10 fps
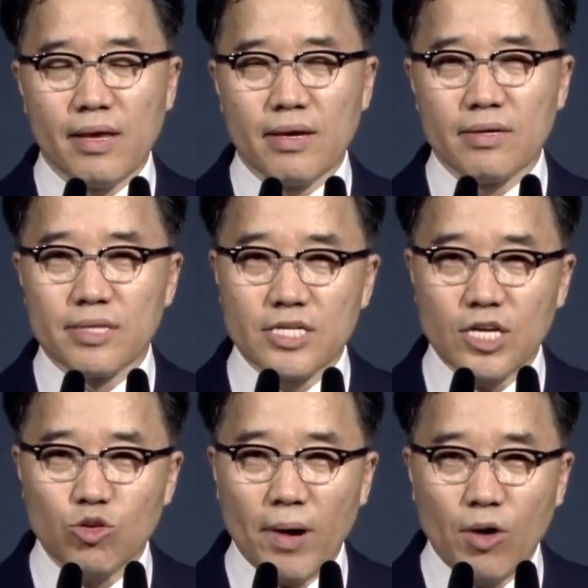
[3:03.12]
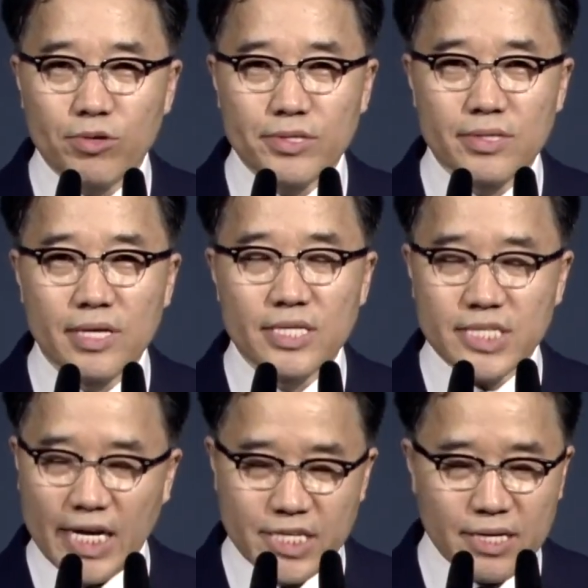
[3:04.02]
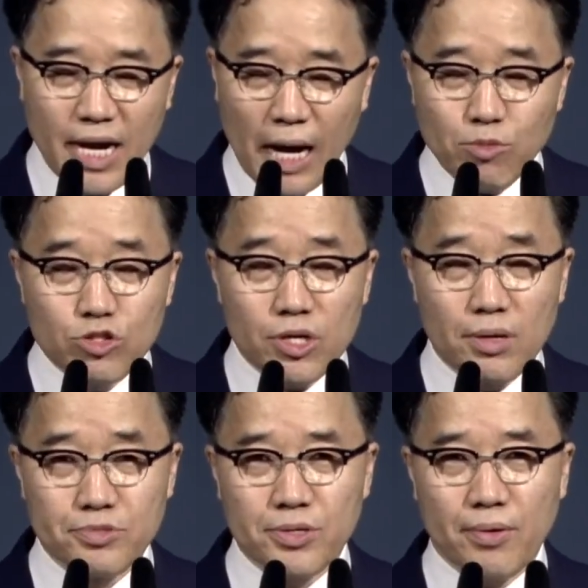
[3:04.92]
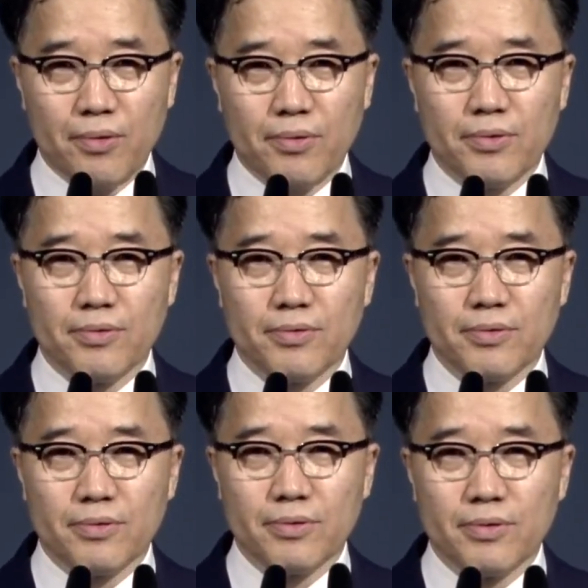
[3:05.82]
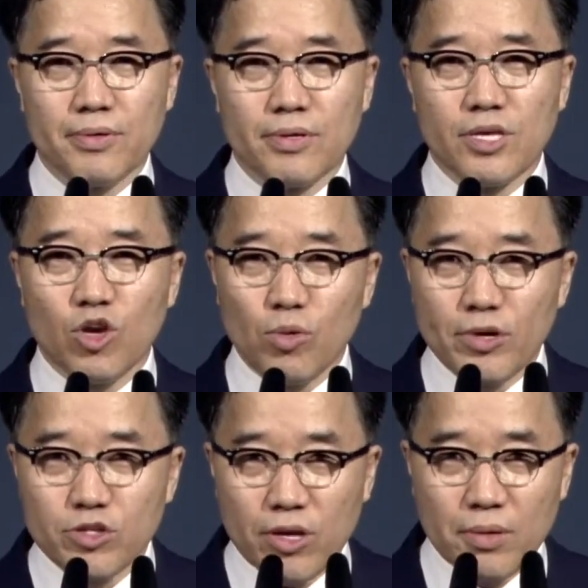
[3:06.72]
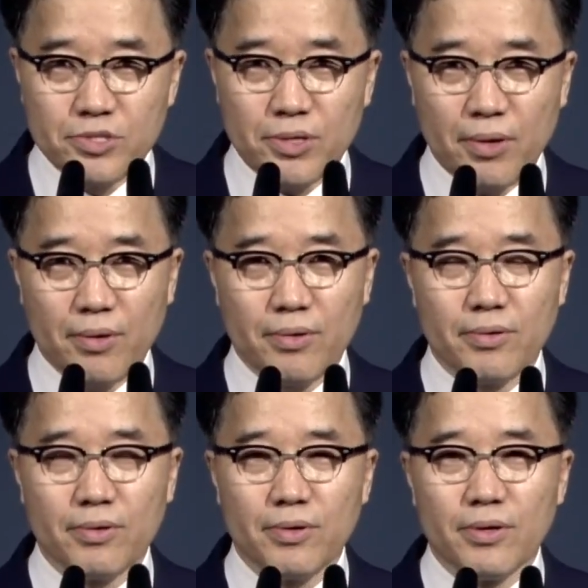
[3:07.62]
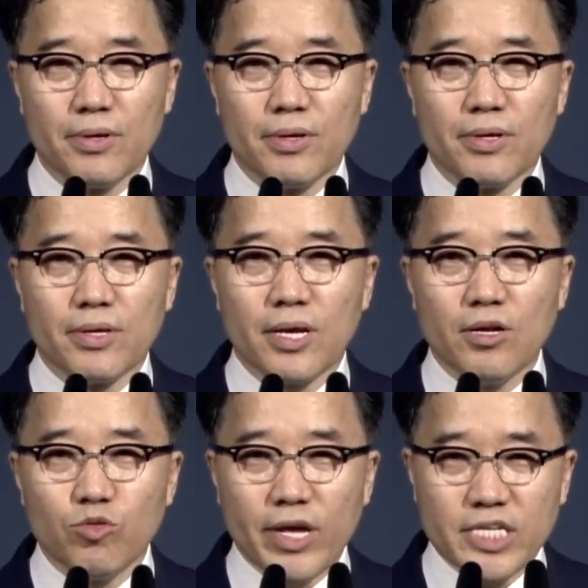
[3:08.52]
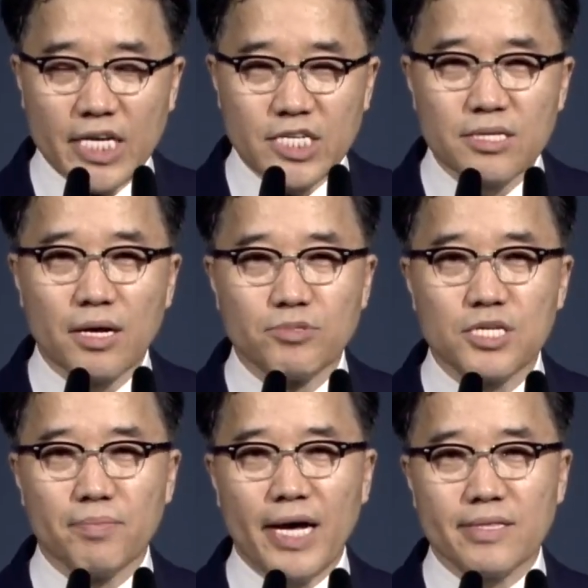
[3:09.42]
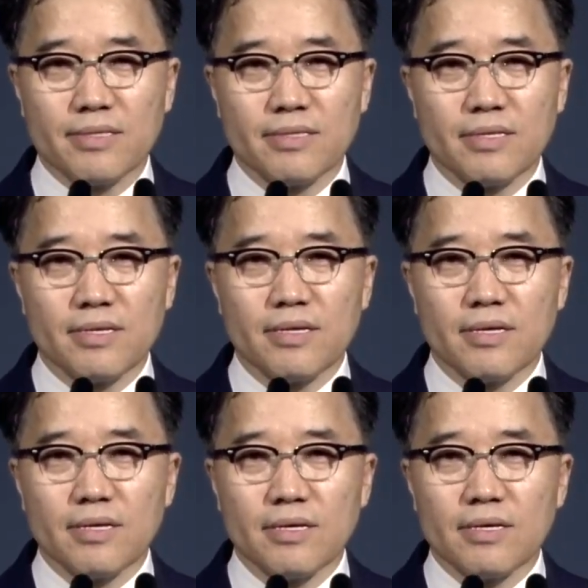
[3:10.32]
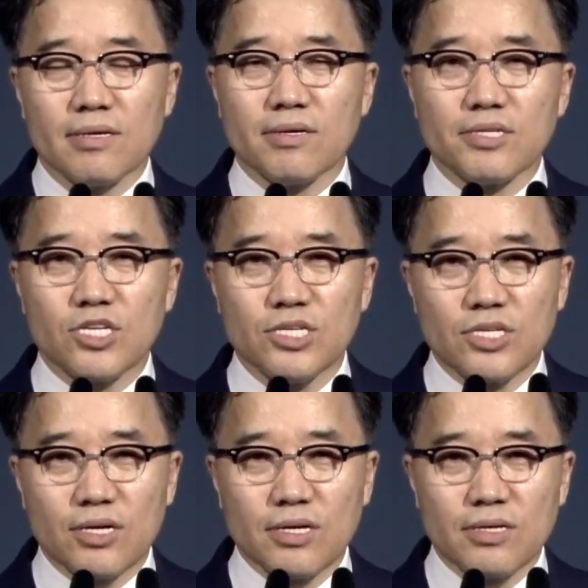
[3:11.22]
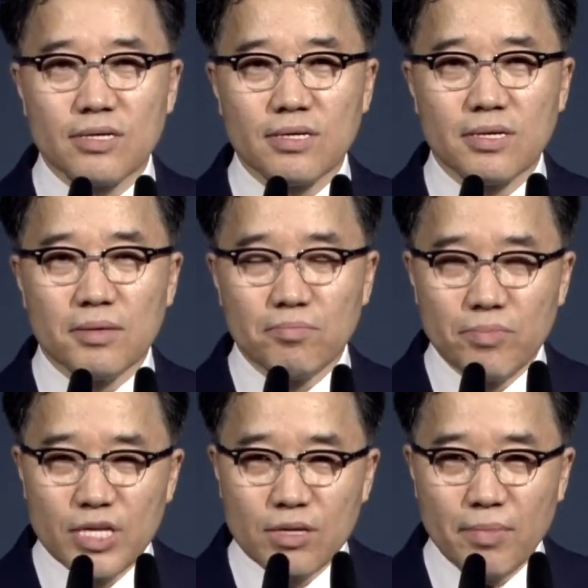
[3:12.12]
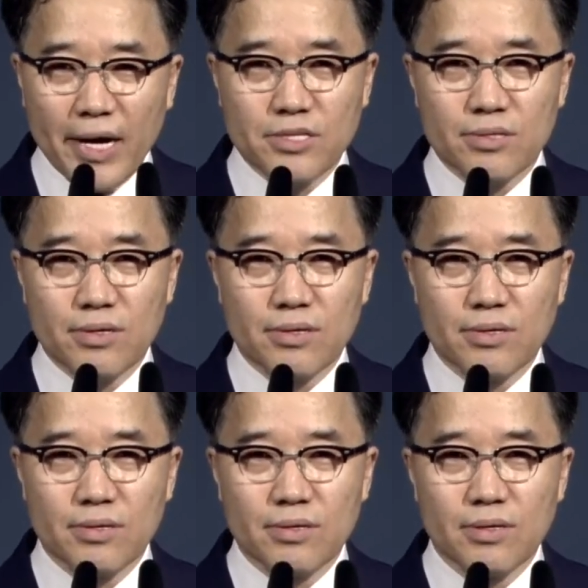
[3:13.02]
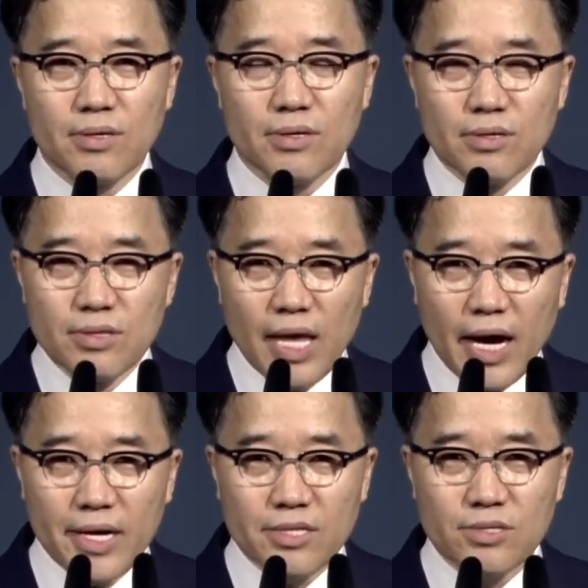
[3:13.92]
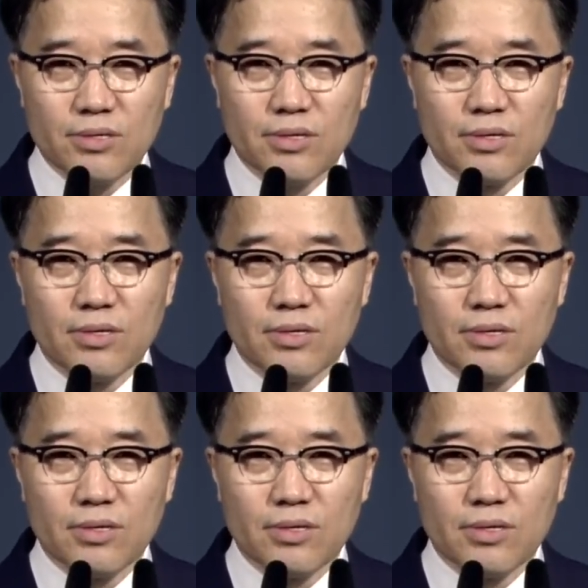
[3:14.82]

근데 사도 바울은 자식을 낳아본 적이 없어요. 키워본 적이 없어요. 혈육의 자식은 없지만 그런 진정 믿음 안에서 은혜 안에서